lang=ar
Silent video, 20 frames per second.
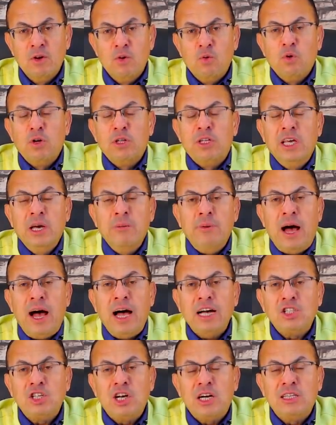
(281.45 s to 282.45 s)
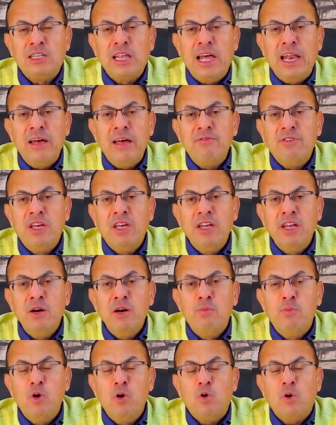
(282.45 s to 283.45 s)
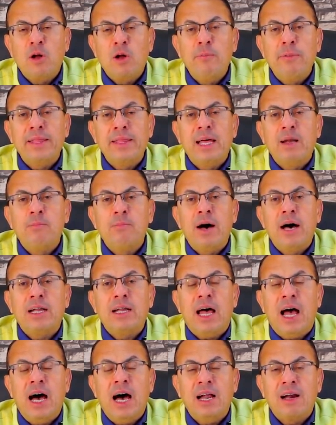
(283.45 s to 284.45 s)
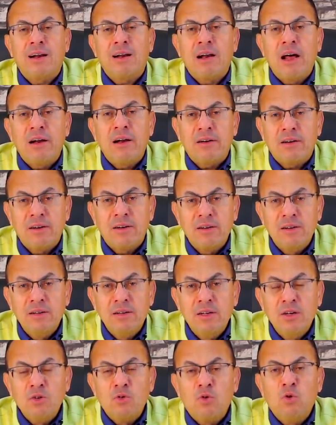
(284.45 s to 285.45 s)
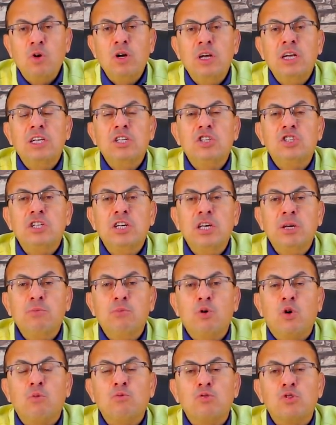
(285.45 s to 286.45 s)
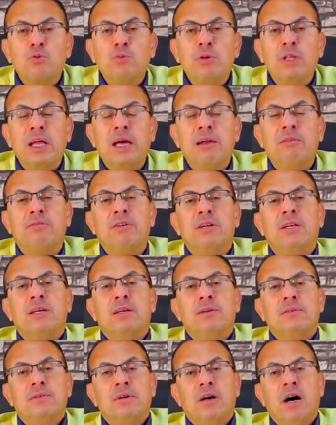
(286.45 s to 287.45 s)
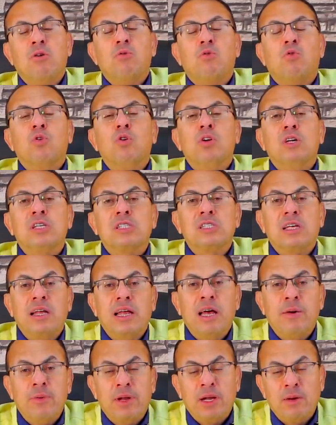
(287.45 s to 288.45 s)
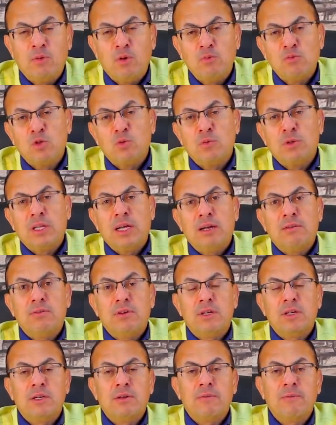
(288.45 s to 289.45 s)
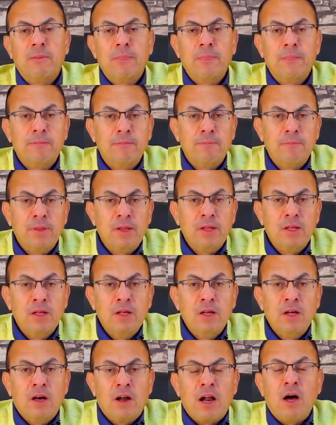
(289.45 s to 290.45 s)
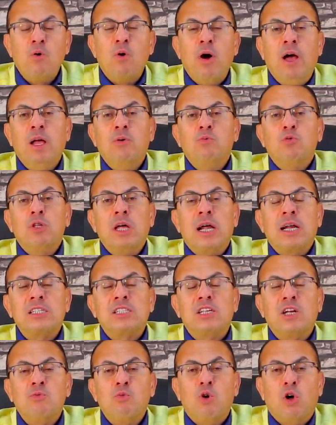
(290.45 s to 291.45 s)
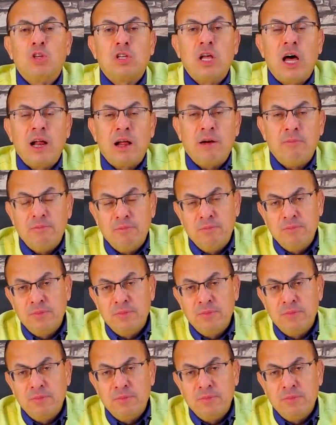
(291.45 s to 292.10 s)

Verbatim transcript: وتجيب 10000 جنيه بكرة بدل ما هنحرر كل شيك ب 500000 جنيه او كل ايصال امانه ب 500000 جنيه روح المدرس المحترم